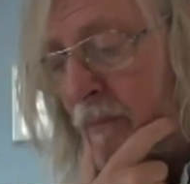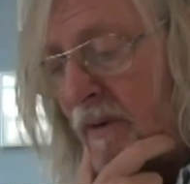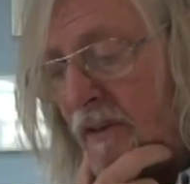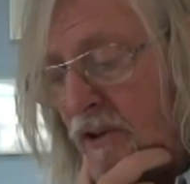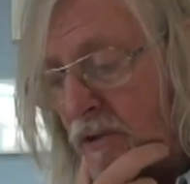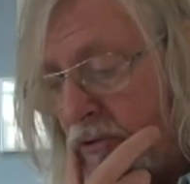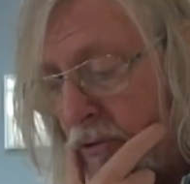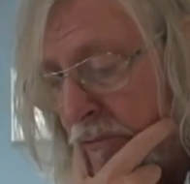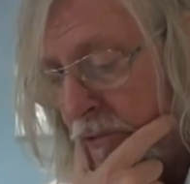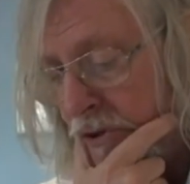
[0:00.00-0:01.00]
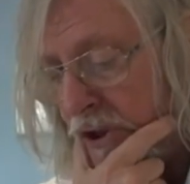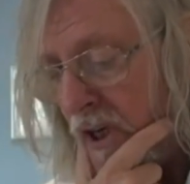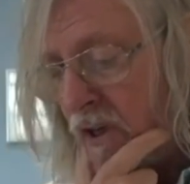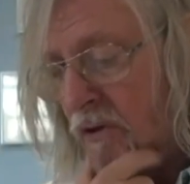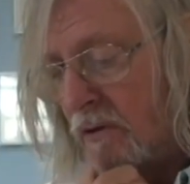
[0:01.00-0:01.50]
la plupart des gens qui ont eu en
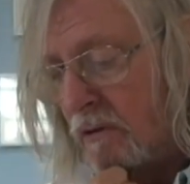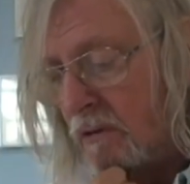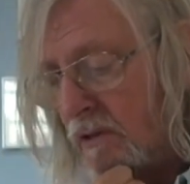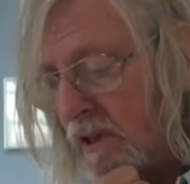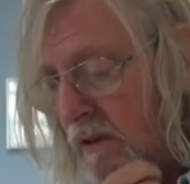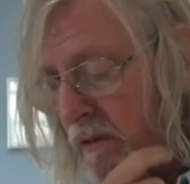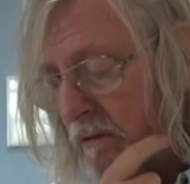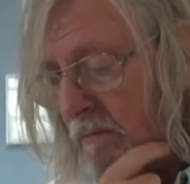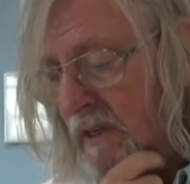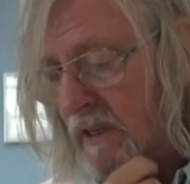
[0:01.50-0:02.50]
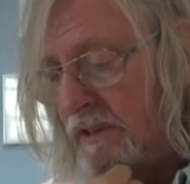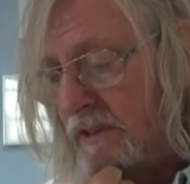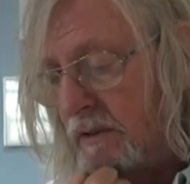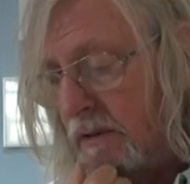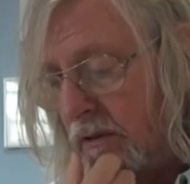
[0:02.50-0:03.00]
charge euh, cette
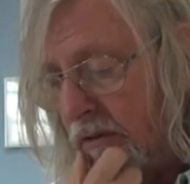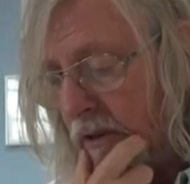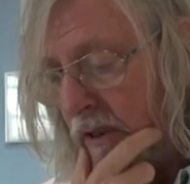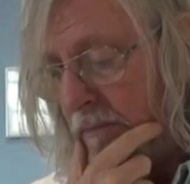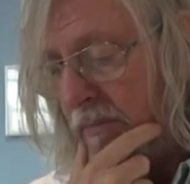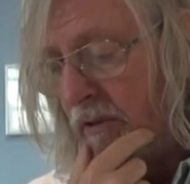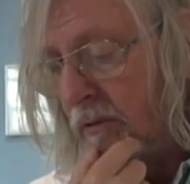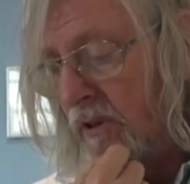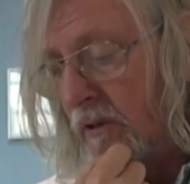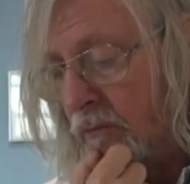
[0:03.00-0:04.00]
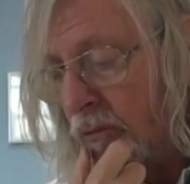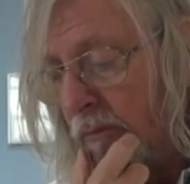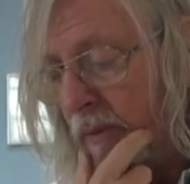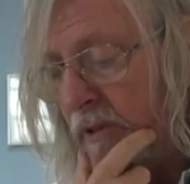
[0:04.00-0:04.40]
maladie dans les pays occidentaux n'ont